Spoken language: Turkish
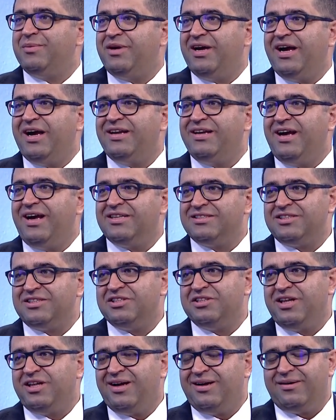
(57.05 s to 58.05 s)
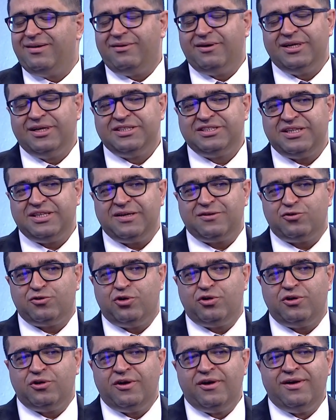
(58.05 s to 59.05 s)
Yani aslında
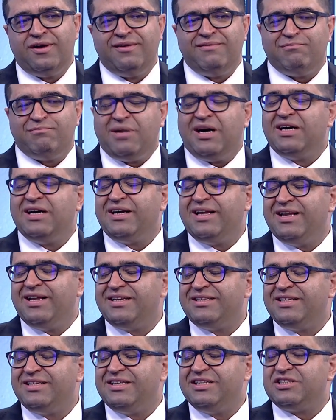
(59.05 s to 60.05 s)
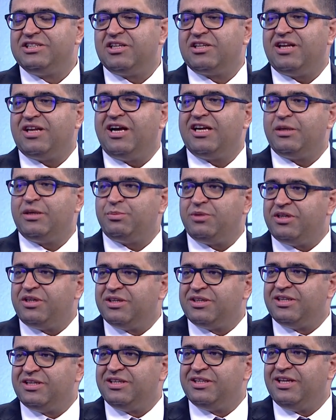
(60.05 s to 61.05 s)
sektör bankalardaki işte takipteki
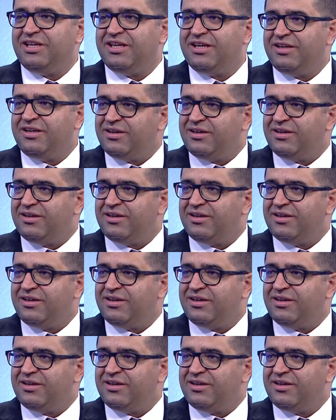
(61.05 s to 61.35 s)
kredilerin